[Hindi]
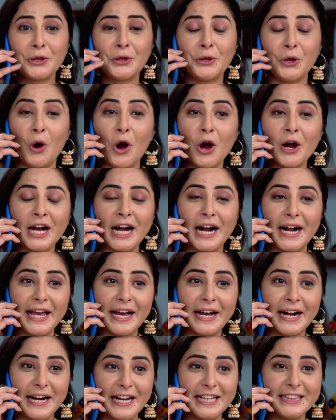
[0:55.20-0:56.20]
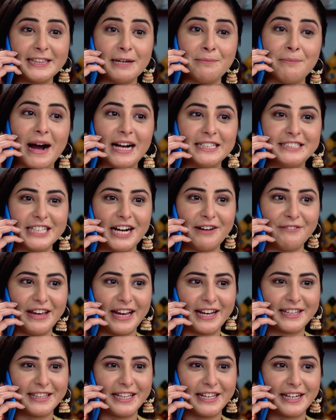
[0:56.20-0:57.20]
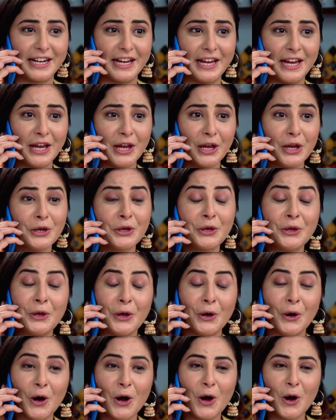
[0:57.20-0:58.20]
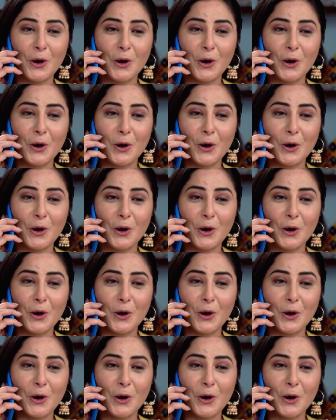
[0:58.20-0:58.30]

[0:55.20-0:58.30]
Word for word: क्यों खड़े खड़े तमाशा वेखते रहे क्यों